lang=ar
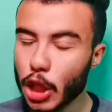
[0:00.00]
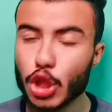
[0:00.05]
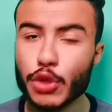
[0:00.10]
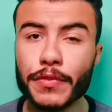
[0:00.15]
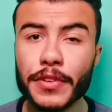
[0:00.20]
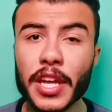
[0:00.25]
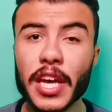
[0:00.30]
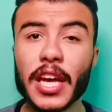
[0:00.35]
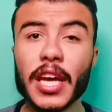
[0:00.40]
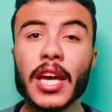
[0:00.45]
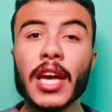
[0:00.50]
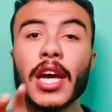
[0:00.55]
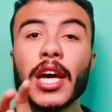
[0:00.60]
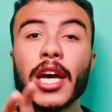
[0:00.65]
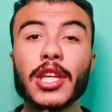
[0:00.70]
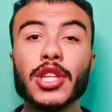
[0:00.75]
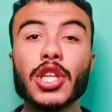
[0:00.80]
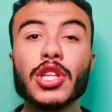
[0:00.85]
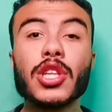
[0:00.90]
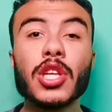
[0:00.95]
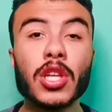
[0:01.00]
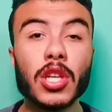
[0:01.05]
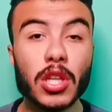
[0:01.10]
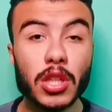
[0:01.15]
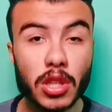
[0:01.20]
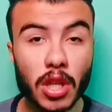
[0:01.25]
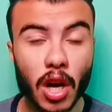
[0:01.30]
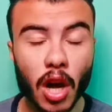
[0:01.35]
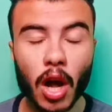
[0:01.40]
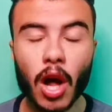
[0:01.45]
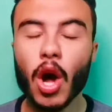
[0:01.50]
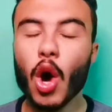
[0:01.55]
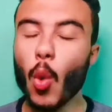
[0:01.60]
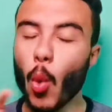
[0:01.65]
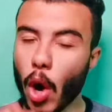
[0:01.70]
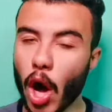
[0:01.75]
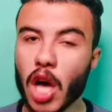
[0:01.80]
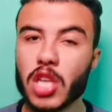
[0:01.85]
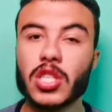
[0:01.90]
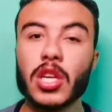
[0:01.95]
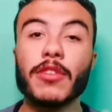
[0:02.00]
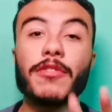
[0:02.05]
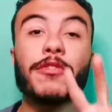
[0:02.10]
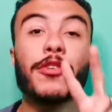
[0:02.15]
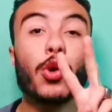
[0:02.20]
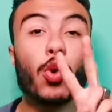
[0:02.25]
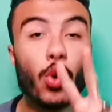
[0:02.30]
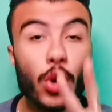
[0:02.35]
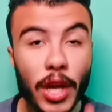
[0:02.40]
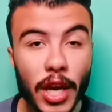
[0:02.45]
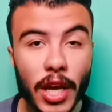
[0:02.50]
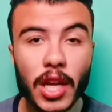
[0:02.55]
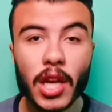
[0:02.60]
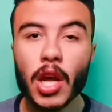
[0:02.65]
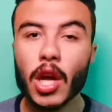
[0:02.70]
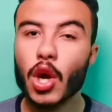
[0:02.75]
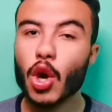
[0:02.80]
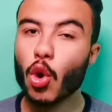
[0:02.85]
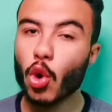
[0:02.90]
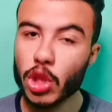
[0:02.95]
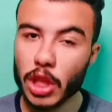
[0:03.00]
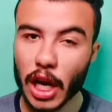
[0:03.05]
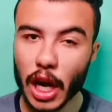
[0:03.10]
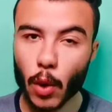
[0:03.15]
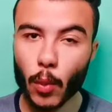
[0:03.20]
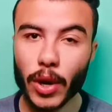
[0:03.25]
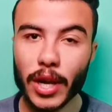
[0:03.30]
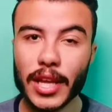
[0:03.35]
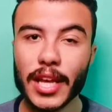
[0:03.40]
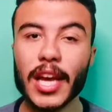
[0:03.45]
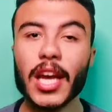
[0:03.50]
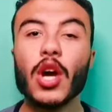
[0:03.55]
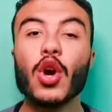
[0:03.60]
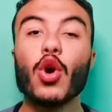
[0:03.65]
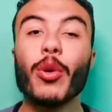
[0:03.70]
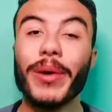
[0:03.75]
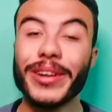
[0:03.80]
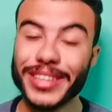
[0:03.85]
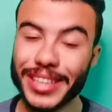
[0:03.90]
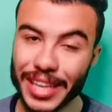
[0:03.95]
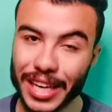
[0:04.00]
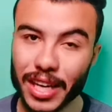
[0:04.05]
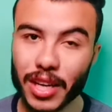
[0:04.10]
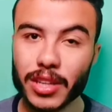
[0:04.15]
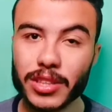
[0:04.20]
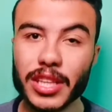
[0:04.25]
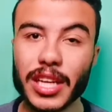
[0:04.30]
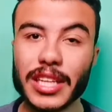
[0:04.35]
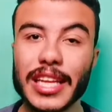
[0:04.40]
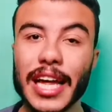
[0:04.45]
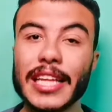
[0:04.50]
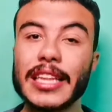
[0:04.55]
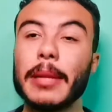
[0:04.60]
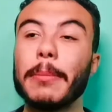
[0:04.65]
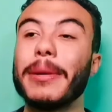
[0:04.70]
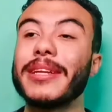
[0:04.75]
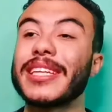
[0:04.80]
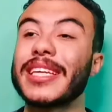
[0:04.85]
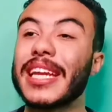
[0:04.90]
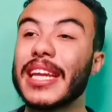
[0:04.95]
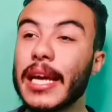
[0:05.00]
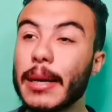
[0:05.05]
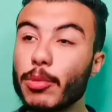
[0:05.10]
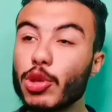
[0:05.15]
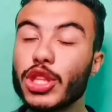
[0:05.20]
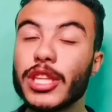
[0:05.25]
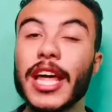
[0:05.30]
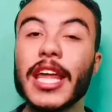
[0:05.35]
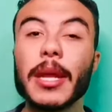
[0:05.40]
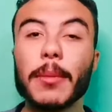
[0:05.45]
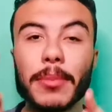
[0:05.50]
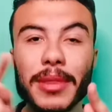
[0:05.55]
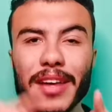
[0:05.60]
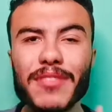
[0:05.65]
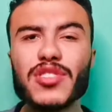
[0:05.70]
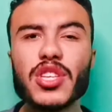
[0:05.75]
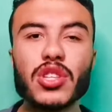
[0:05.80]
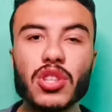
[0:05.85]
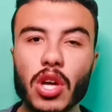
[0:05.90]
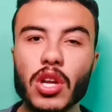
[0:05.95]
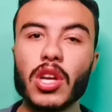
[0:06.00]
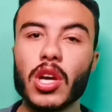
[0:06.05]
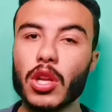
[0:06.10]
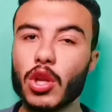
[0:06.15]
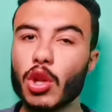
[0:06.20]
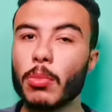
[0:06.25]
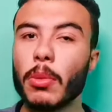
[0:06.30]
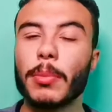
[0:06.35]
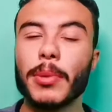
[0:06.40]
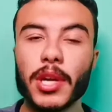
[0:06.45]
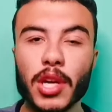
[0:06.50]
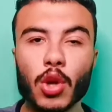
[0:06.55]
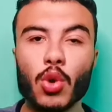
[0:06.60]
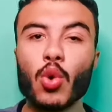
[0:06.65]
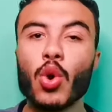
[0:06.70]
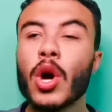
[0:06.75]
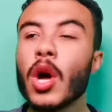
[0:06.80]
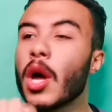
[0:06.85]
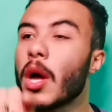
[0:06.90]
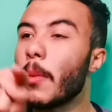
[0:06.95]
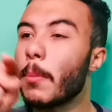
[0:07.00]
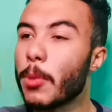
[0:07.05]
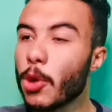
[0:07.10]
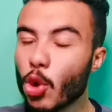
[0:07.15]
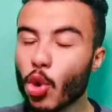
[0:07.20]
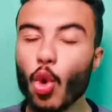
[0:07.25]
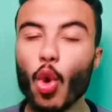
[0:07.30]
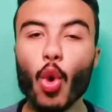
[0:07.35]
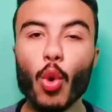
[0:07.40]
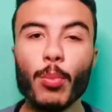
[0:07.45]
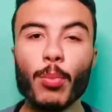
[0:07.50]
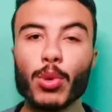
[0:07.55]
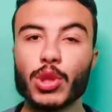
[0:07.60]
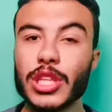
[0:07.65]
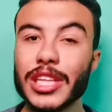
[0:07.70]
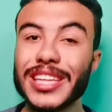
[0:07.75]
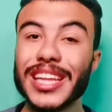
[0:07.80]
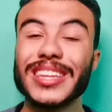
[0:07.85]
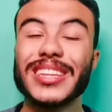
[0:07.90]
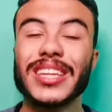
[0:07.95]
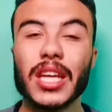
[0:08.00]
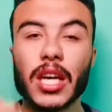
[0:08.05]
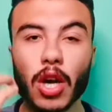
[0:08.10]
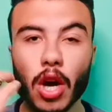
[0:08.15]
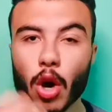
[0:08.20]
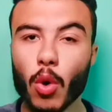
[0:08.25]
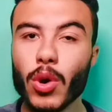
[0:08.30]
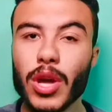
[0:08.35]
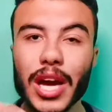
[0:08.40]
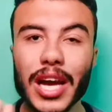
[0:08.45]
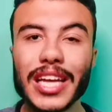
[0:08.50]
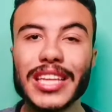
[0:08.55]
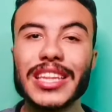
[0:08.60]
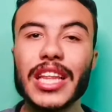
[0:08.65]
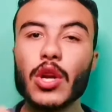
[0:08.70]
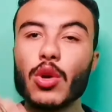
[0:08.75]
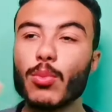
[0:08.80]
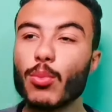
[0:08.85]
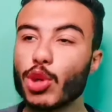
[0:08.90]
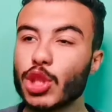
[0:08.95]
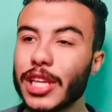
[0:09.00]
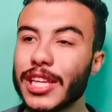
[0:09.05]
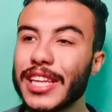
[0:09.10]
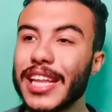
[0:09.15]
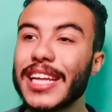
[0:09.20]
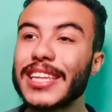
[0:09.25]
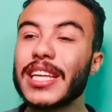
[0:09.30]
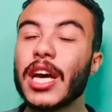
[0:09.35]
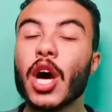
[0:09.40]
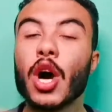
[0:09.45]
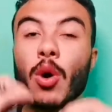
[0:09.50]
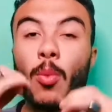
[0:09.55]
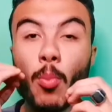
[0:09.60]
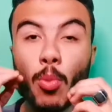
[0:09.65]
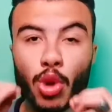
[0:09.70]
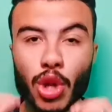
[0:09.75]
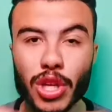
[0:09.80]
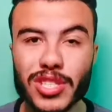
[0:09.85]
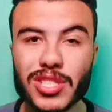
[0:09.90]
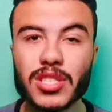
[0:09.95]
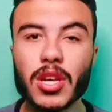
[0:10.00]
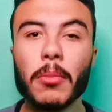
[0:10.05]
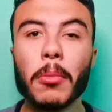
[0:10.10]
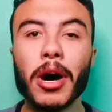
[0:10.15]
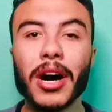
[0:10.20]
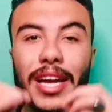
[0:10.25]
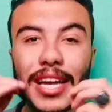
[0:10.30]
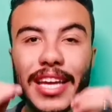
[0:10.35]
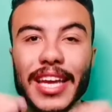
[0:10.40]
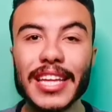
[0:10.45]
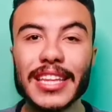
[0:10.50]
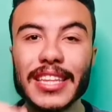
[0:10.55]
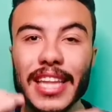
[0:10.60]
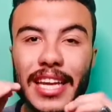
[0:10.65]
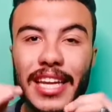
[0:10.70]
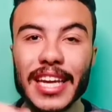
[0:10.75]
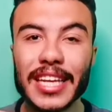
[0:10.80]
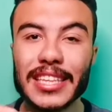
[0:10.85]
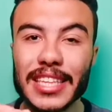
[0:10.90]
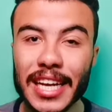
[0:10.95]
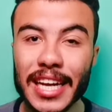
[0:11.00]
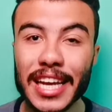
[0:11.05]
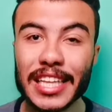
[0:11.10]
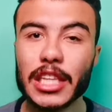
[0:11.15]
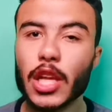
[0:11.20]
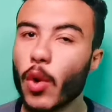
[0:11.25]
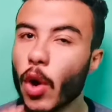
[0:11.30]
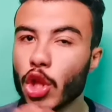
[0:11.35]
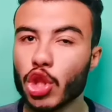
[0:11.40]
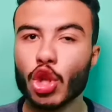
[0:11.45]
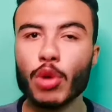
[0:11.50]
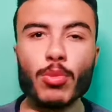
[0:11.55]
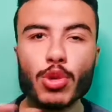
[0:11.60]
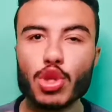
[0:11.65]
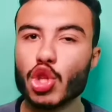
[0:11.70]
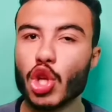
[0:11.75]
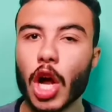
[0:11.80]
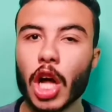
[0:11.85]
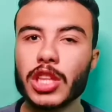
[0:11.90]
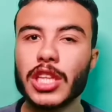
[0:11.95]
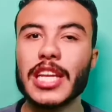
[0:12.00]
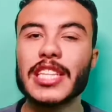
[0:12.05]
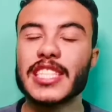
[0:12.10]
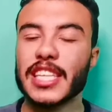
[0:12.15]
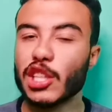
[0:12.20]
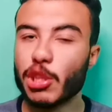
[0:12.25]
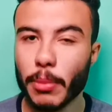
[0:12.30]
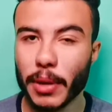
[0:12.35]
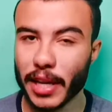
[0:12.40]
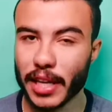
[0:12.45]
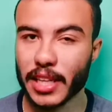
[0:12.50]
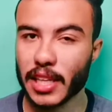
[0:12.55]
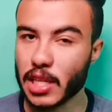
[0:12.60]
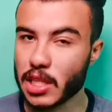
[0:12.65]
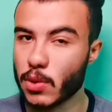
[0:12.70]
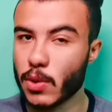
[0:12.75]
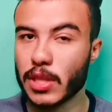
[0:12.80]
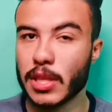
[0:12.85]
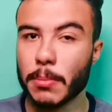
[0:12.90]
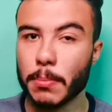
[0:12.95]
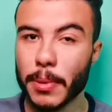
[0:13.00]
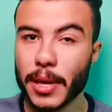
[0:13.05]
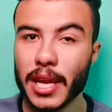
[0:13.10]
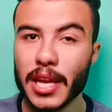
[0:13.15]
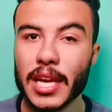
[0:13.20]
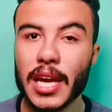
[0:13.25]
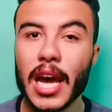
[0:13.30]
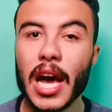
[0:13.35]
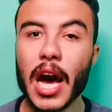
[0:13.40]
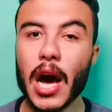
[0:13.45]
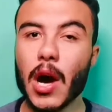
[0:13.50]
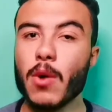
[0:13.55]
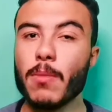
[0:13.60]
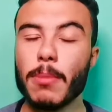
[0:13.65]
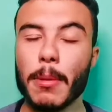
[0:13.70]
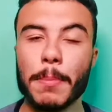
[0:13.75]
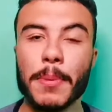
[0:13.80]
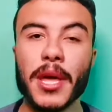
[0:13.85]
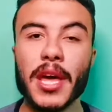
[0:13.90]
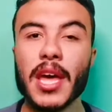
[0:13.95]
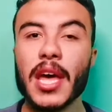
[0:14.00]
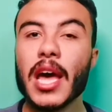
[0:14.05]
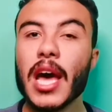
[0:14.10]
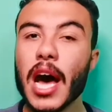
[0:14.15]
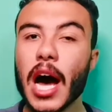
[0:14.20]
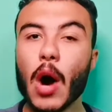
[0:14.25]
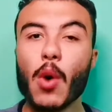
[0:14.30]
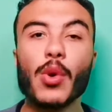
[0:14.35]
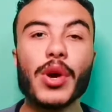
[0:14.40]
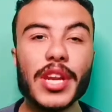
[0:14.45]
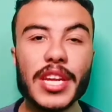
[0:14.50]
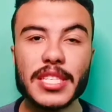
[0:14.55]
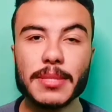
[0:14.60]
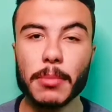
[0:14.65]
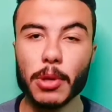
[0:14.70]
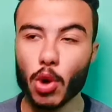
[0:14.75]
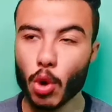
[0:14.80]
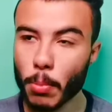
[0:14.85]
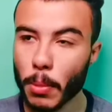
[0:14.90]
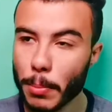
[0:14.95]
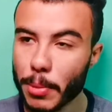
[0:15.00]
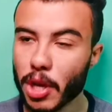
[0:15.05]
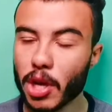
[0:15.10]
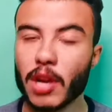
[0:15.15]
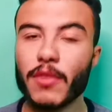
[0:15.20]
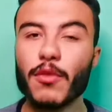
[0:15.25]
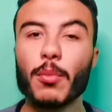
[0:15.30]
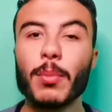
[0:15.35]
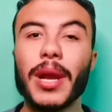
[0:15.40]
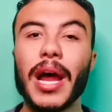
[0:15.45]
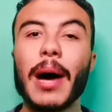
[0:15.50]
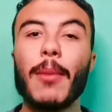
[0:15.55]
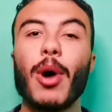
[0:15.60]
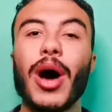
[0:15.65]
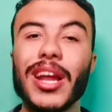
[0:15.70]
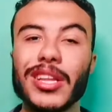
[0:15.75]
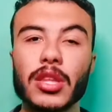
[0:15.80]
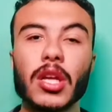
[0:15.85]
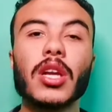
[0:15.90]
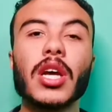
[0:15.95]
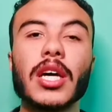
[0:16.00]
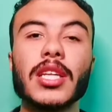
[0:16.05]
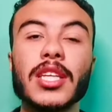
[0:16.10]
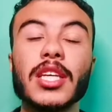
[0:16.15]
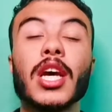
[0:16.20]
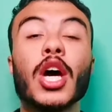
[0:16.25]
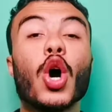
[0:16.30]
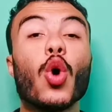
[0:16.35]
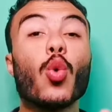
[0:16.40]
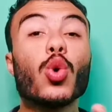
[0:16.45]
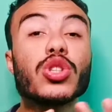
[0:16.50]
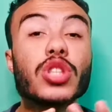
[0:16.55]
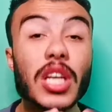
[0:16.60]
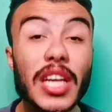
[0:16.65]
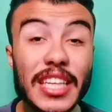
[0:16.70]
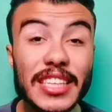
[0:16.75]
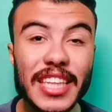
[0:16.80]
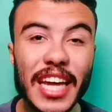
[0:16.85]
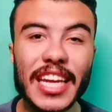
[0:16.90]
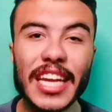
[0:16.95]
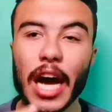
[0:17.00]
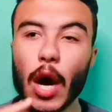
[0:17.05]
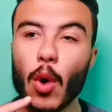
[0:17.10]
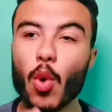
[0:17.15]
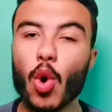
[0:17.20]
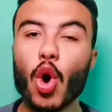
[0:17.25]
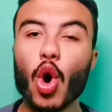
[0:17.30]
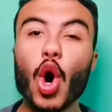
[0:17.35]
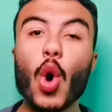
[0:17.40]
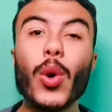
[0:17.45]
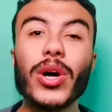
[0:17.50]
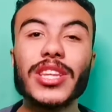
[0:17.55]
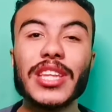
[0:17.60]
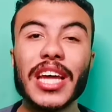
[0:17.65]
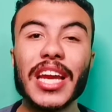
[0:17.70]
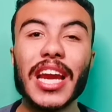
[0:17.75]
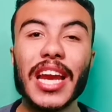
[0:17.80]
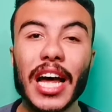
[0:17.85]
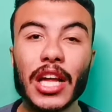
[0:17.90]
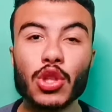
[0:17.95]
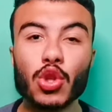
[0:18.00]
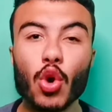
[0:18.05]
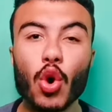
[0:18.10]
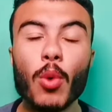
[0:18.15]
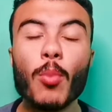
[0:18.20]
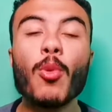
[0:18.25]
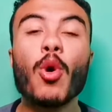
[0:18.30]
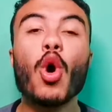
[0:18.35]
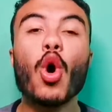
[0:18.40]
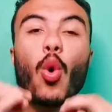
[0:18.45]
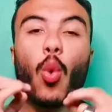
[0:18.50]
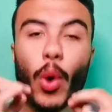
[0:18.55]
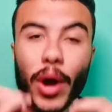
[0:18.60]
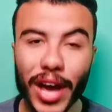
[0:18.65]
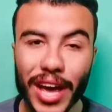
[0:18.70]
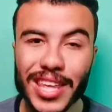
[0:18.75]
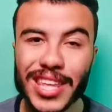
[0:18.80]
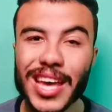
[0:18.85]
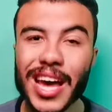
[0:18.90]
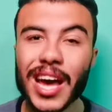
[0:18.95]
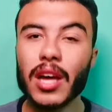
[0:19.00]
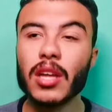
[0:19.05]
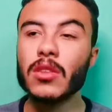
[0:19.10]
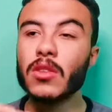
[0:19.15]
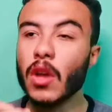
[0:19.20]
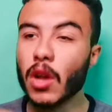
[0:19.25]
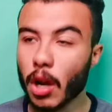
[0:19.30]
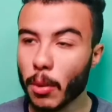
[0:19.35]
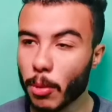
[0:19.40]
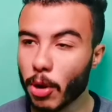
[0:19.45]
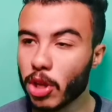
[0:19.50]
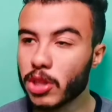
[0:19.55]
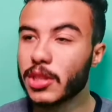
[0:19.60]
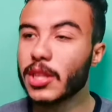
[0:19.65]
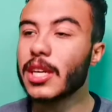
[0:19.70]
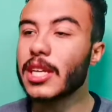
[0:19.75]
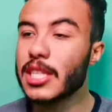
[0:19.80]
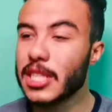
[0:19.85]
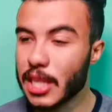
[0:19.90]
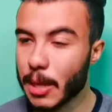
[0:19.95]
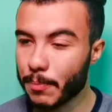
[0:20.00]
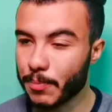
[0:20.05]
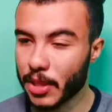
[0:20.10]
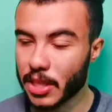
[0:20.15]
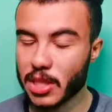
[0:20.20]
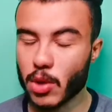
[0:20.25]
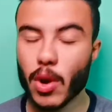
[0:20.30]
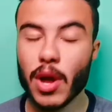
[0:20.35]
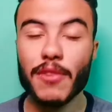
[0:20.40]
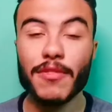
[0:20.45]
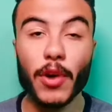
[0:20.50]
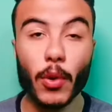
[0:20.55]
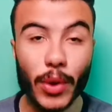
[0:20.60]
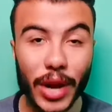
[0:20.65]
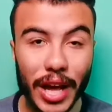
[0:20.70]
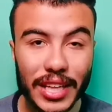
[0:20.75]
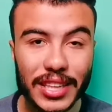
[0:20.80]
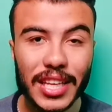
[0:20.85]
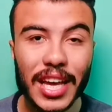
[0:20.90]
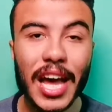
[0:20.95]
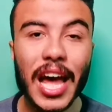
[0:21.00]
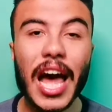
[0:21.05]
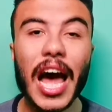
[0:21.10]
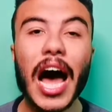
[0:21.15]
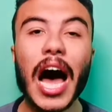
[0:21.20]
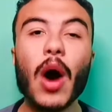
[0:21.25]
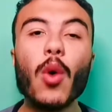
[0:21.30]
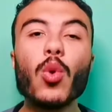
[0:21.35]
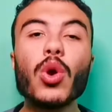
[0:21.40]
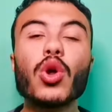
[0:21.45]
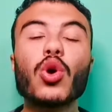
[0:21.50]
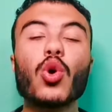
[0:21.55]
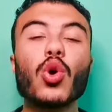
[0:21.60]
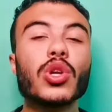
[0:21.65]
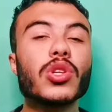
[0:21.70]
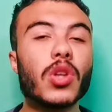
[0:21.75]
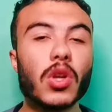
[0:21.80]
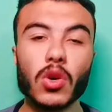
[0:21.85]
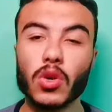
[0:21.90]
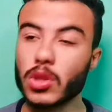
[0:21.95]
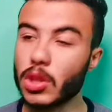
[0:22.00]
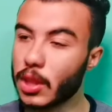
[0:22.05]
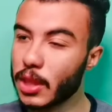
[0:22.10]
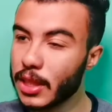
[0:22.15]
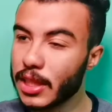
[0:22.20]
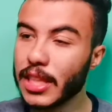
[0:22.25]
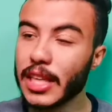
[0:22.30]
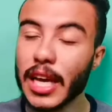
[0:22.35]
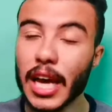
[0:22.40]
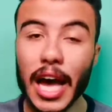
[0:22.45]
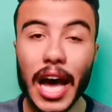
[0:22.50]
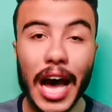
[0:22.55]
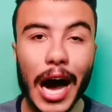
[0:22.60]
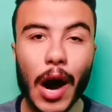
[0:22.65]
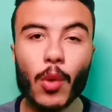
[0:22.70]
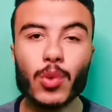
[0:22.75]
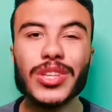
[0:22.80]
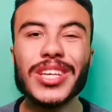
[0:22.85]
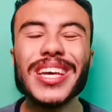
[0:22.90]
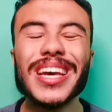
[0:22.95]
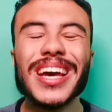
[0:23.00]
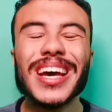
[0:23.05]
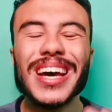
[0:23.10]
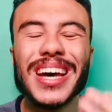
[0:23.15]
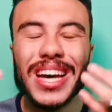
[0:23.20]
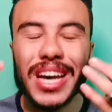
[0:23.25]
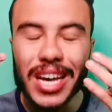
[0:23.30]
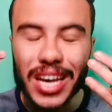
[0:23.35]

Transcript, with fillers: ده شفناه ضد انجلترا وحصل في جونين الجون الاول جه وبعد كده انجلترا اتعدلت بعد كده جابوا الثاني بنفس الطريقه اللي هم بيجروا بيروحوا بمرتدات قويه جدا ومرتدات منظمه جدا جدا جدا وعندهم السرعات اللي تساعدهم على كده سواء ديمبيلي او مبابي او جريزمان هم بيعرفوا بيلعبوا على الطريقه دي والطريقه الثانيه او القوه الثانيه اللي عندهم وهي الضربات الثابته سواء الفاولات او الكورنرات دي او دي